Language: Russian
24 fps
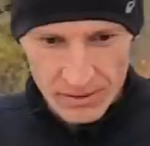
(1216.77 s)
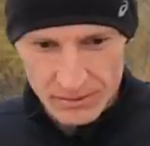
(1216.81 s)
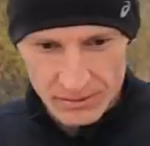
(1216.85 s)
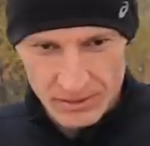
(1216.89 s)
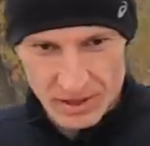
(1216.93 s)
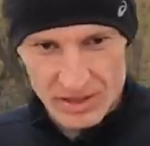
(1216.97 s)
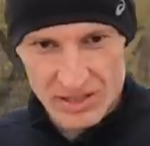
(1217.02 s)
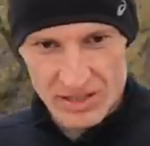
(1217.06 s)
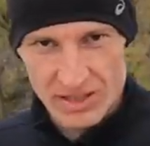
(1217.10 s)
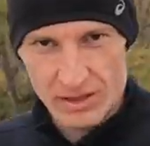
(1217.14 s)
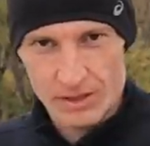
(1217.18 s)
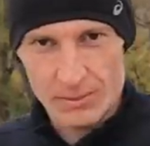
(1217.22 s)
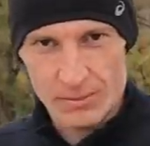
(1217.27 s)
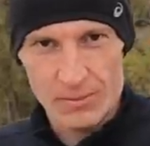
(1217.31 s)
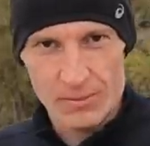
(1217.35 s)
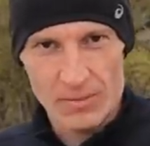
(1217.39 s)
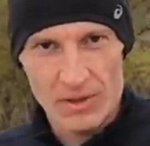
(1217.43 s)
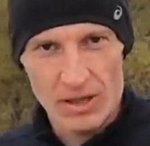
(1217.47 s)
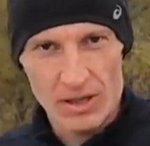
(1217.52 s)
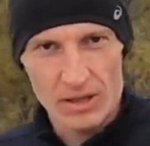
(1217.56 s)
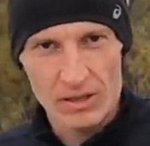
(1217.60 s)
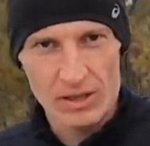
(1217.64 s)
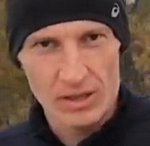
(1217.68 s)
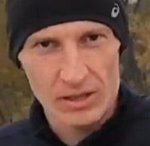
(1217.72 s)
В 20-м,
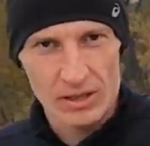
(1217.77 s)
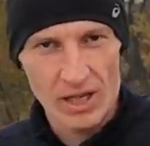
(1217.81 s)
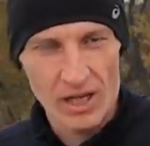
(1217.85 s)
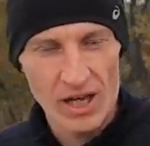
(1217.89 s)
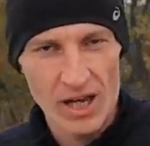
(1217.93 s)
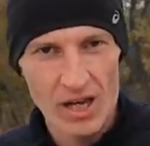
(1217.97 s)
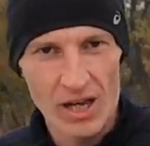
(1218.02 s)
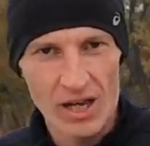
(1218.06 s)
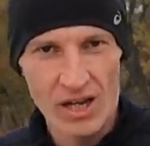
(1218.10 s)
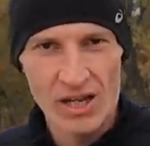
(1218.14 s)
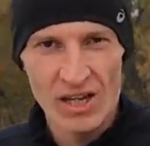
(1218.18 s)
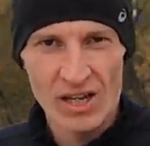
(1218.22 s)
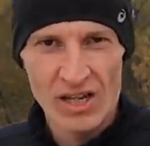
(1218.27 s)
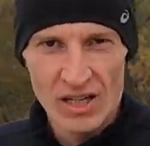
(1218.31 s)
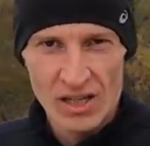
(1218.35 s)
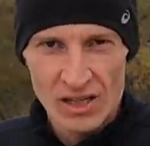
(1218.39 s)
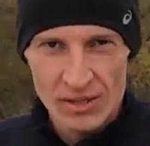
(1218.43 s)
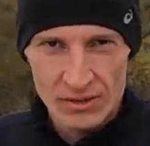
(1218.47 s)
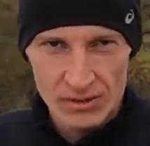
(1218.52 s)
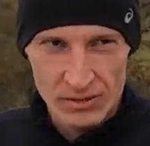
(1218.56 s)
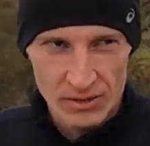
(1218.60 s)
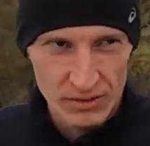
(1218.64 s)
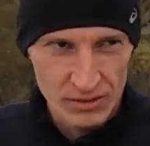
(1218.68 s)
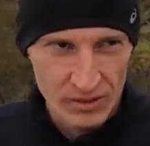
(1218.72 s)
нет,
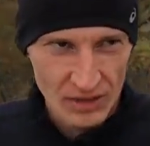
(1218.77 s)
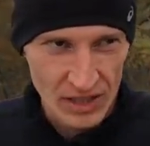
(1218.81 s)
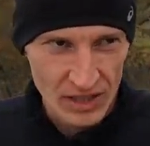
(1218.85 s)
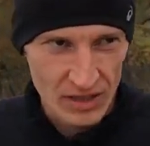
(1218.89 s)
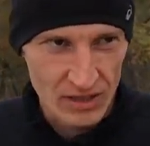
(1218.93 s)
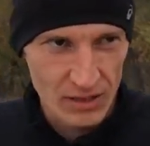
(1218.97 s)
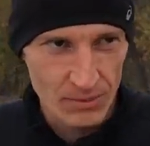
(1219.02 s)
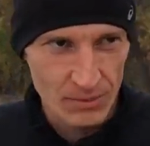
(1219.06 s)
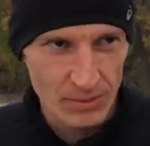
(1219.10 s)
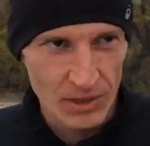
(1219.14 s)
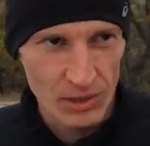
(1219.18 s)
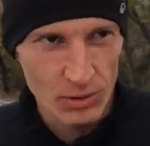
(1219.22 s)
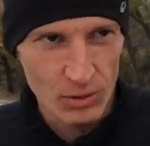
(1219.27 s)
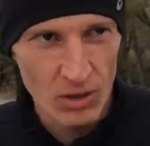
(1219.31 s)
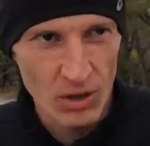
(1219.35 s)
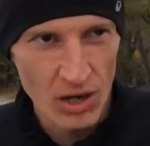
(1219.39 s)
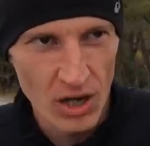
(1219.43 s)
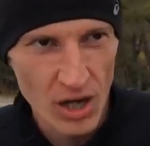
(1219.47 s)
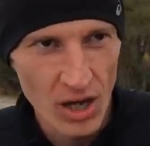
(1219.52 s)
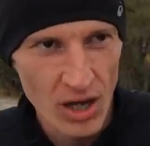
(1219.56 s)
в 19 году.